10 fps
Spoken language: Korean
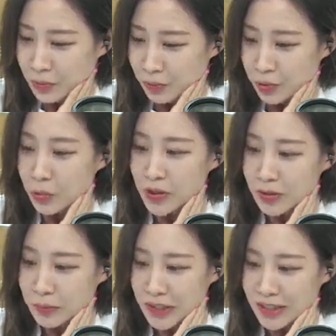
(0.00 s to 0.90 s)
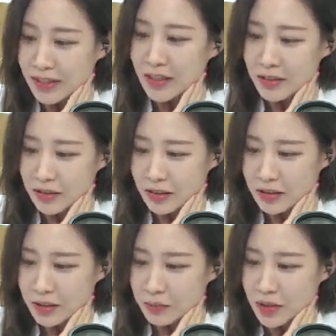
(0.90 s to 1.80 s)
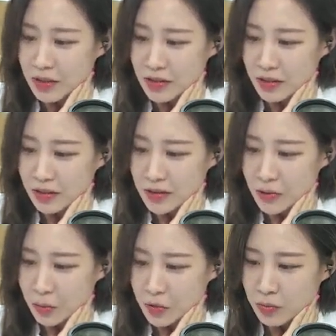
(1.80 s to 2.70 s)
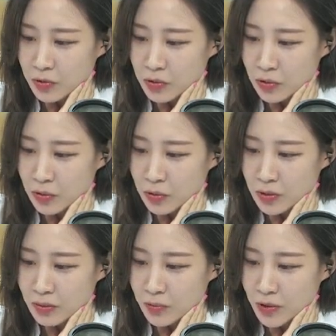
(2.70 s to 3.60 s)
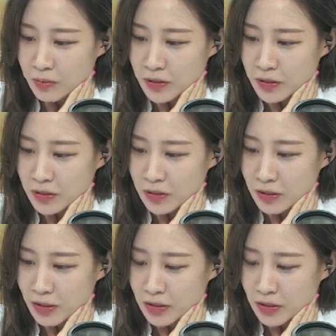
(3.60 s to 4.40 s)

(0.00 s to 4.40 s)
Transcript: 부동산 빙하기에 금리 인상까지 겹치면서 집값이